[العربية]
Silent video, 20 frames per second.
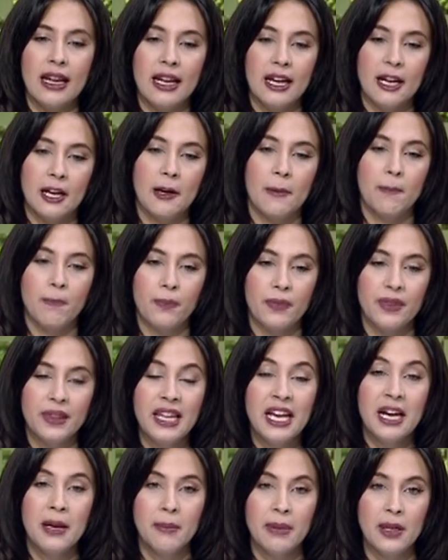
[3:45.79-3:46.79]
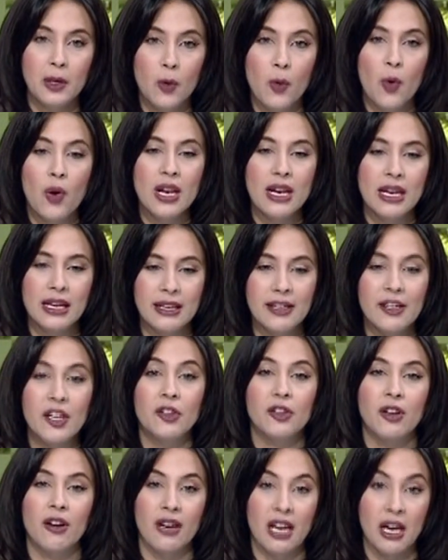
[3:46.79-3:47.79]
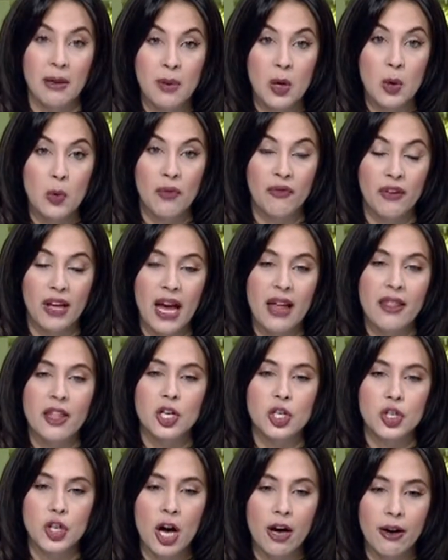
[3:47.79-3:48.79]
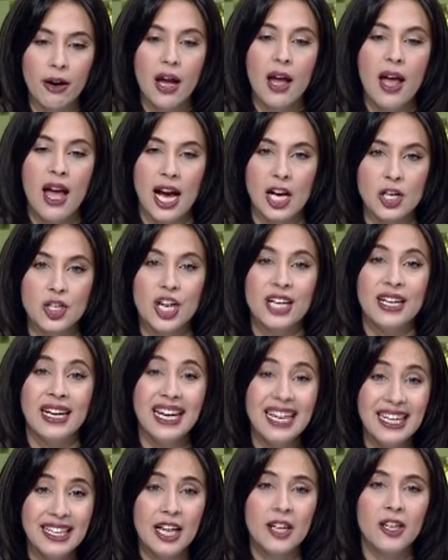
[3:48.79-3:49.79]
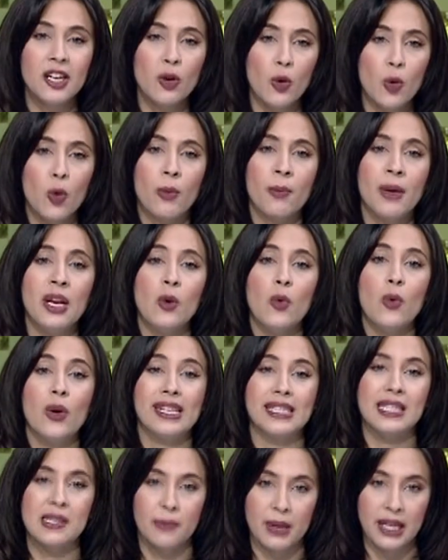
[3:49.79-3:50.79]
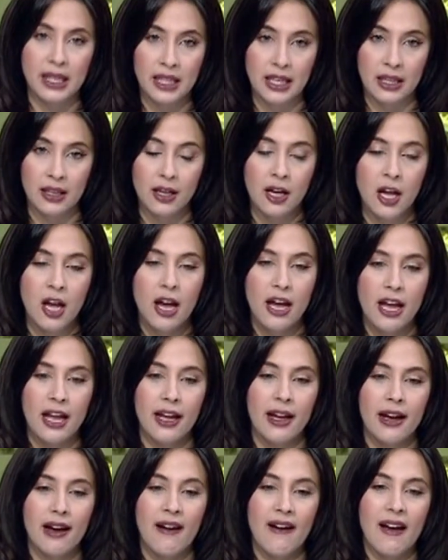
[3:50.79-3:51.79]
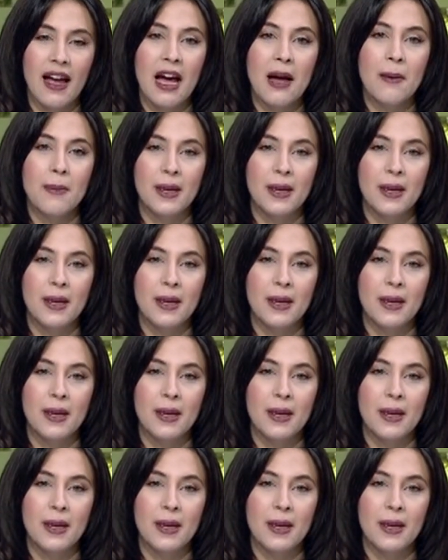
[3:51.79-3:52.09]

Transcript: آه، نعمل كل اللي نقدر نعمله في هذا الشهر عشان إحنا نخرج منه كسبانين آه،